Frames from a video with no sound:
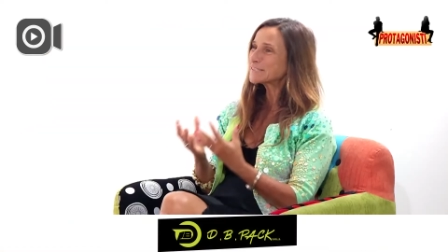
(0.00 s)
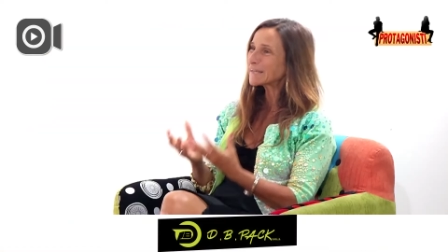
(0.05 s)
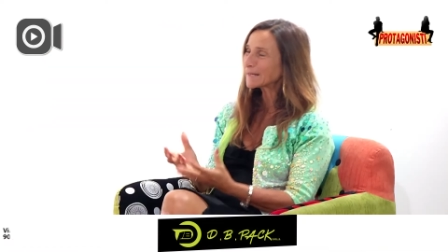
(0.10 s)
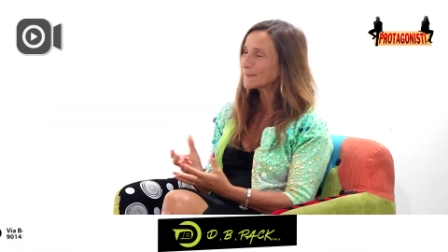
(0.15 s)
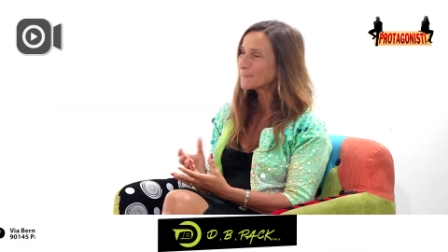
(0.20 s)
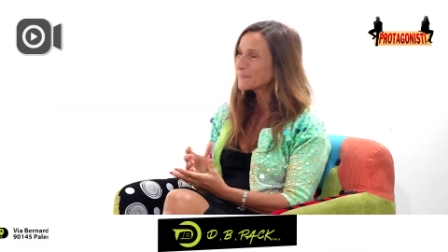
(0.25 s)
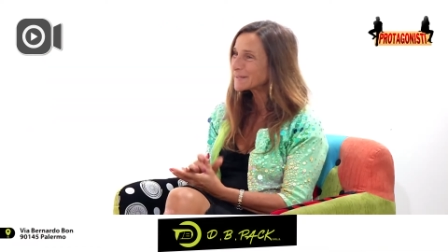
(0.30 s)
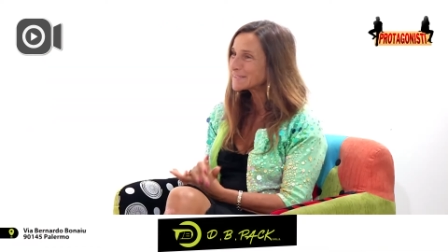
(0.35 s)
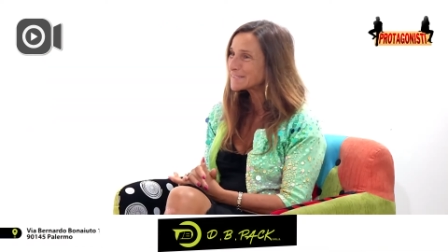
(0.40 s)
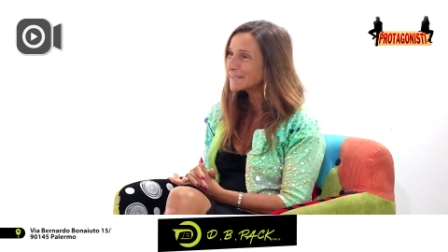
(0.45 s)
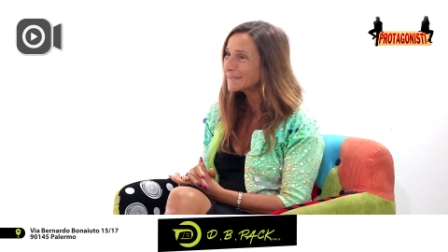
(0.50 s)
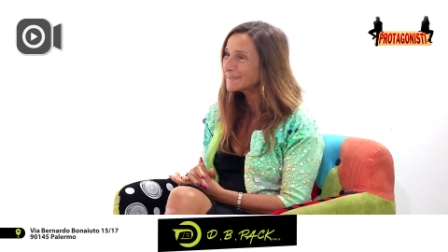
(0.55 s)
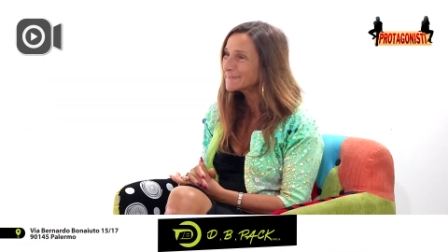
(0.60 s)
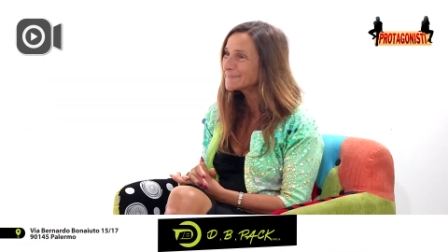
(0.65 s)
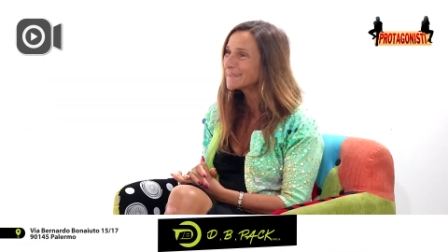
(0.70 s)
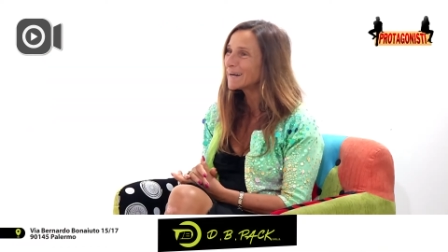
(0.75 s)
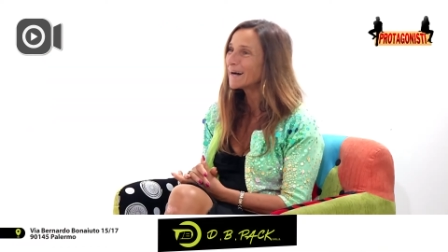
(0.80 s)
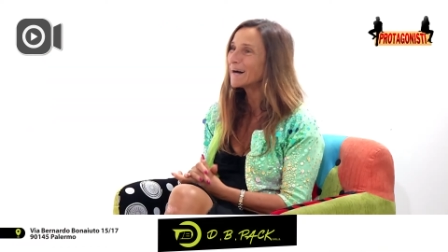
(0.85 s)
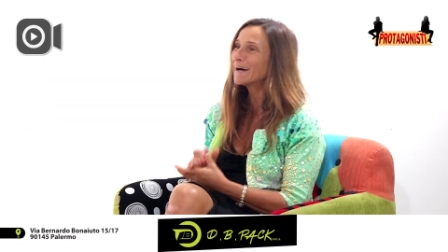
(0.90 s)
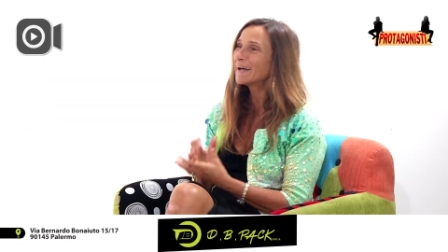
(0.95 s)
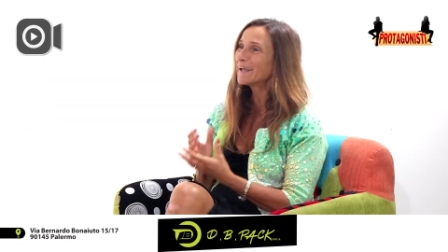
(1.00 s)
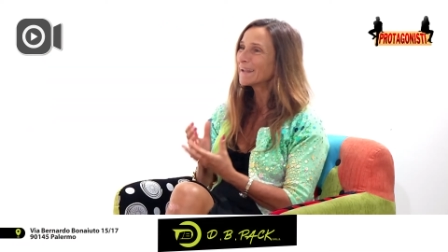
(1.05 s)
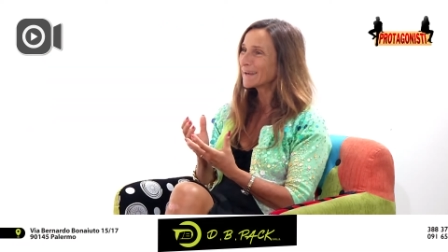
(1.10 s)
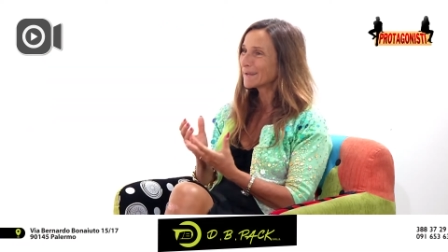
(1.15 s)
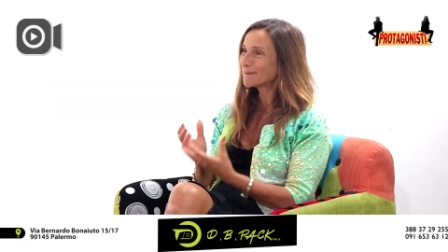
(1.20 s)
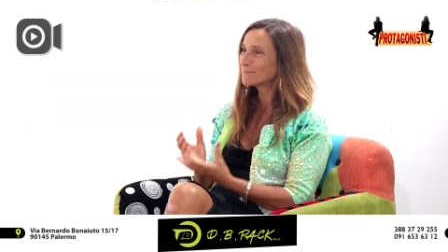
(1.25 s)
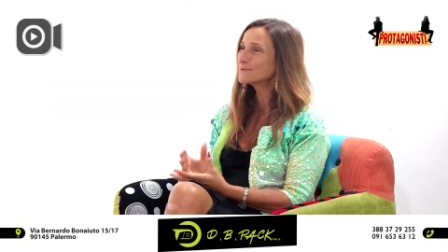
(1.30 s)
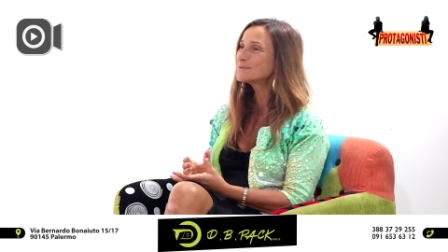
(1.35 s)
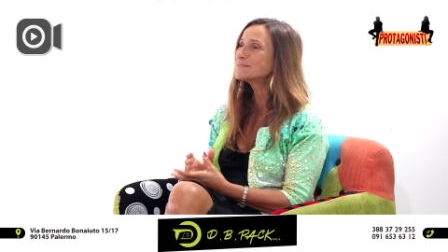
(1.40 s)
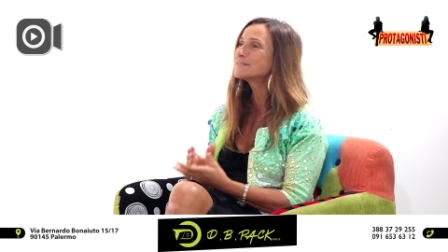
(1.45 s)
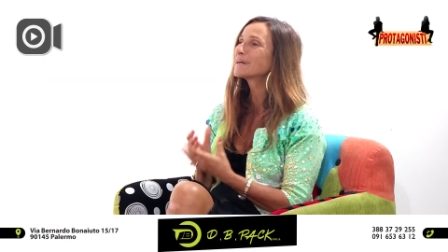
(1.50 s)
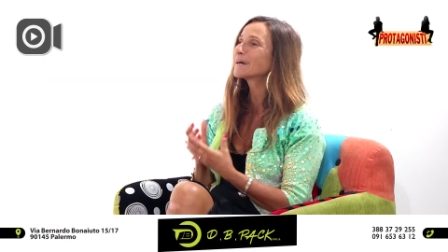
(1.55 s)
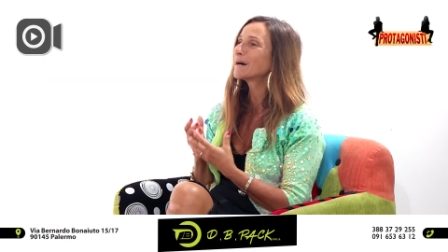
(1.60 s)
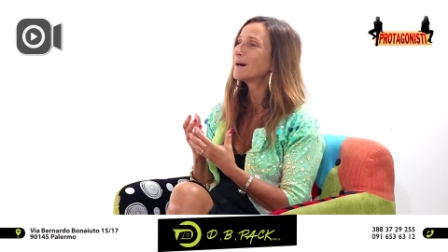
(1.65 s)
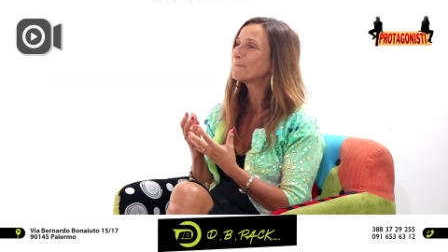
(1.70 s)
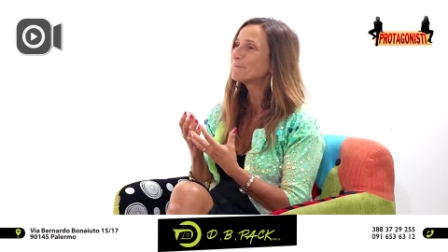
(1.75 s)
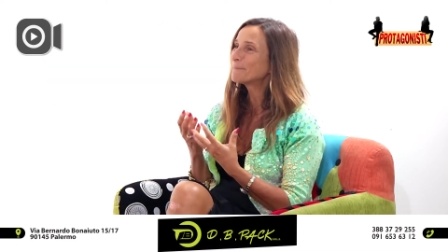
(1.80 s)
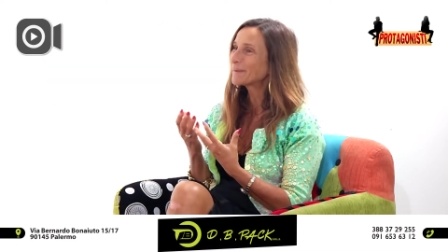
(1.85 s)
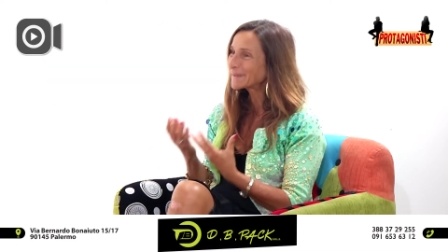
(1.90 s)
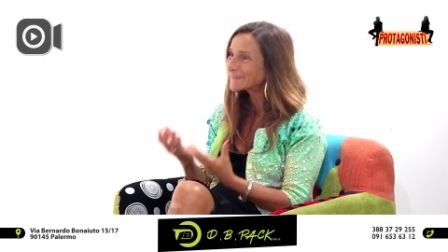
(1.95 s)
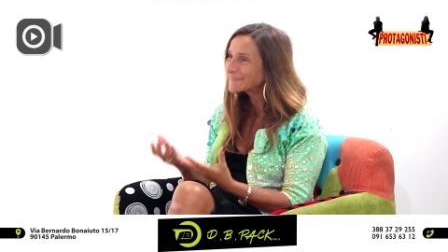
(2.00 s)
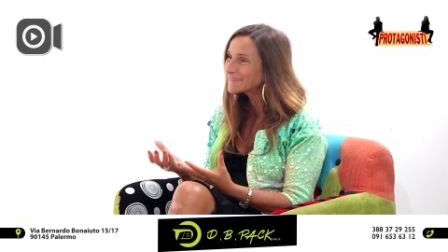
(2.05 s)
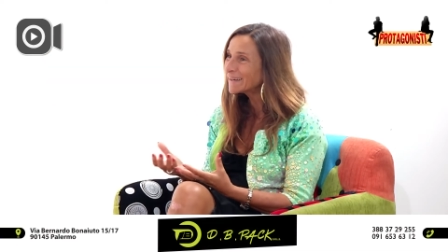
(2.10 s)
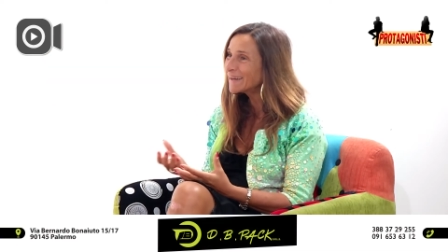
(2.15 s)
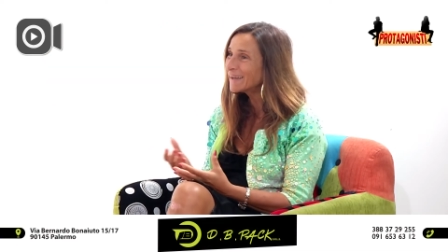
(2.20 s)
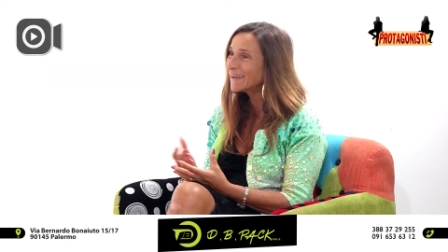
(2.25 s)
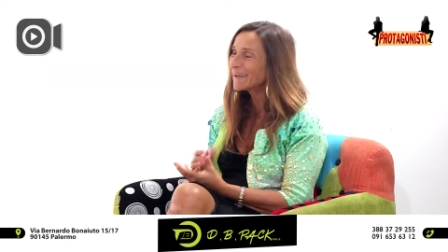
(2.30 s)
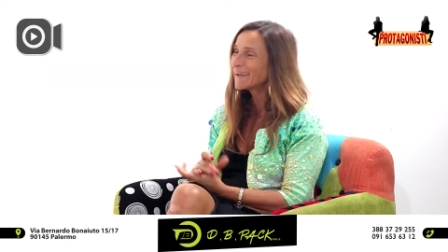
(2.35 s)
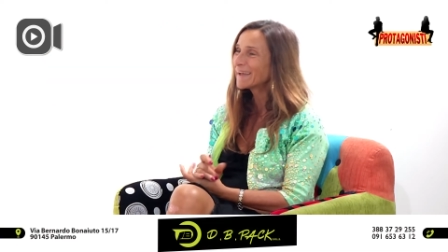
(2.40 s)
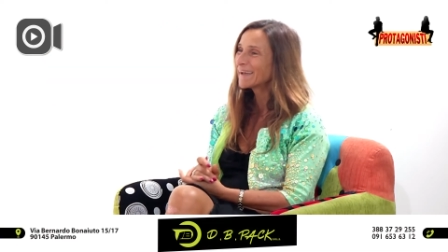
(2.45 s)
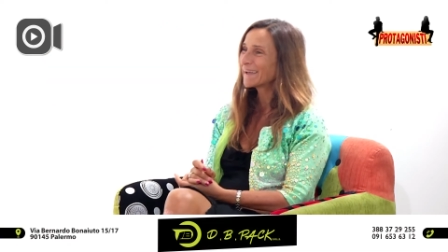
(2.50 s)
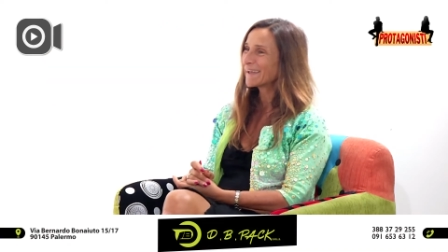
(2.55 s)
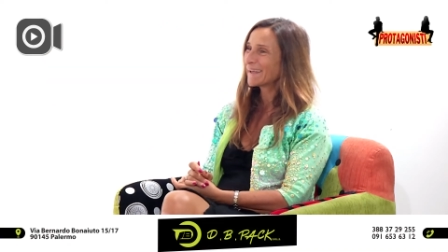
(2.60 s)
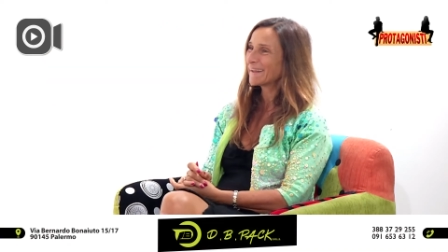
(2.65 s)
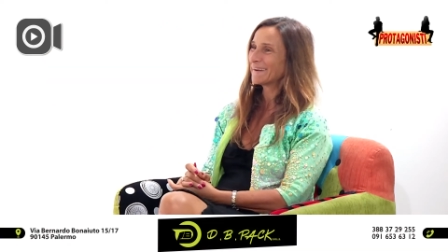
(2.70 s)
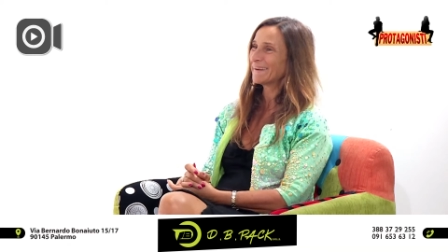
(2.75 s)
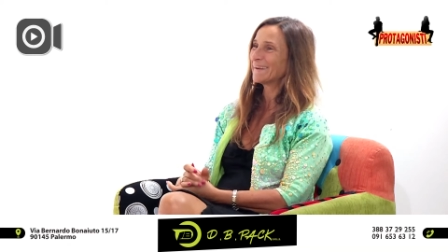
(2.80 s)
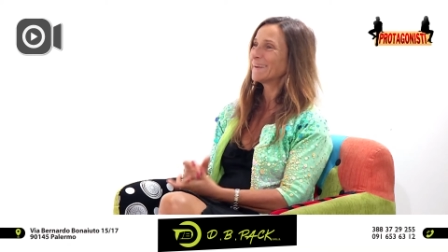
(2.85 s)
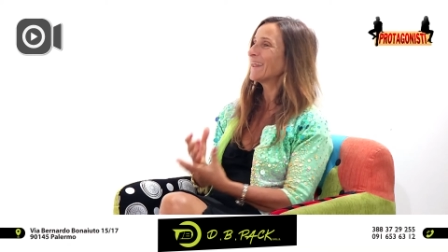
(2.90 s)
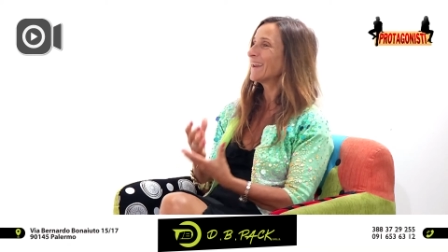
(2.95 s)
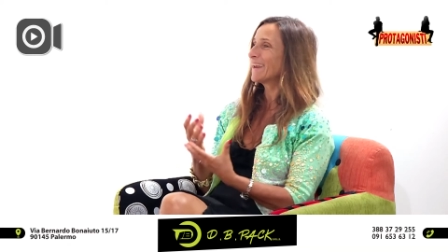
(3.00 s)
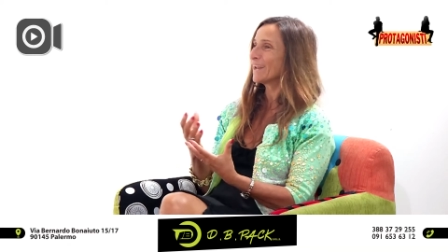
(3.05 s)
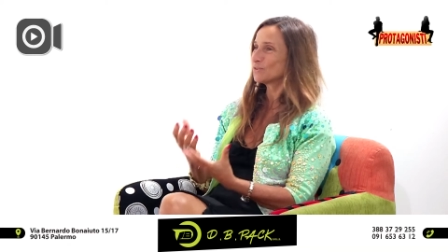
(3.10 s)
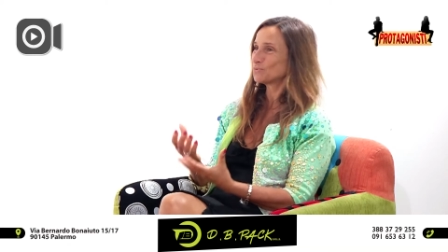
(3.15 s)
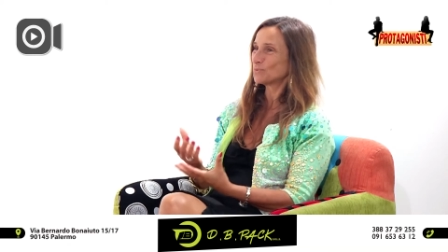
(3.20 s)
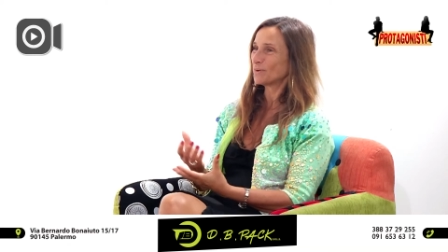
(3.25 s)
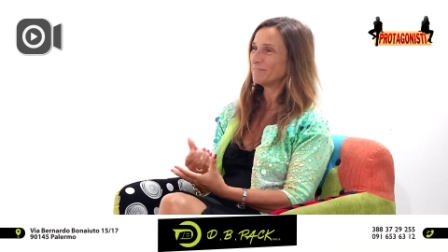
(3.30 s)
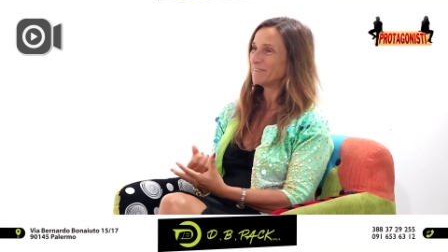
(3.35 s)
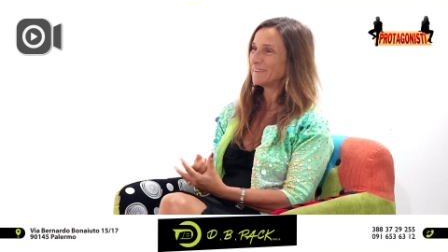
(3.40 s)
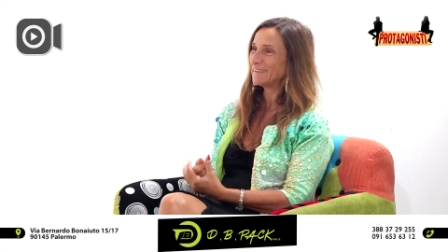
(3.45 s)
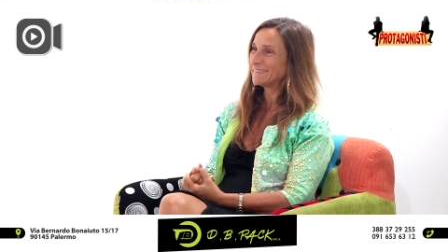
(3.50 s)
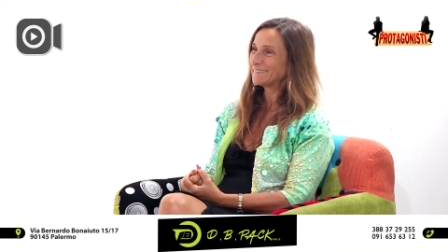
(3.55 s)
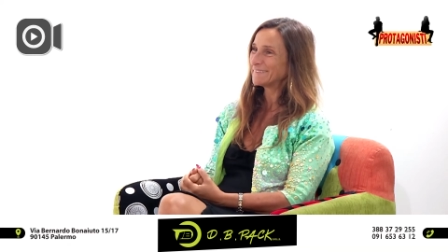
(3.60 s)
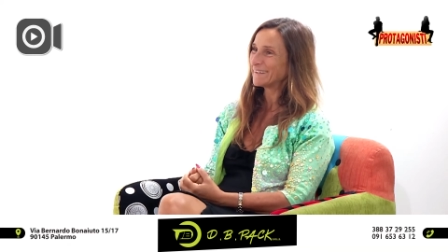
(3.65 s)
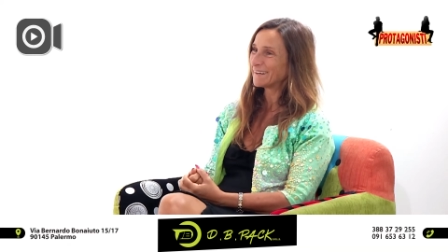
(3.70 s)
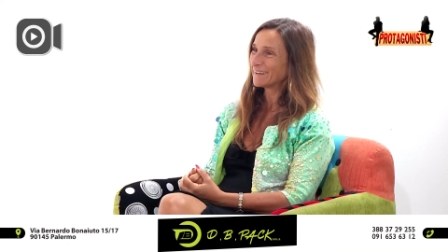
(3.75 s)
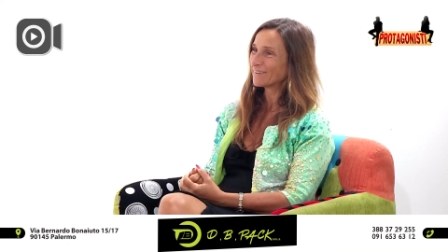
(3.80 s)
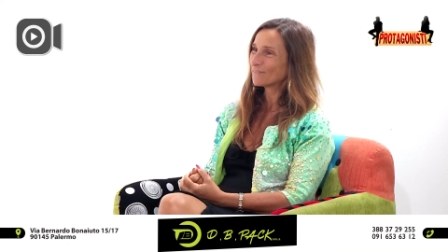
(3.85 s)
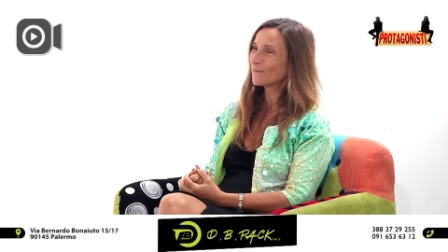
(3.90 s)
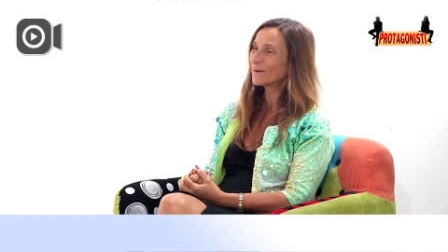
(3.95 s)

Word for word: rappresenta la musica per te nella tua vita?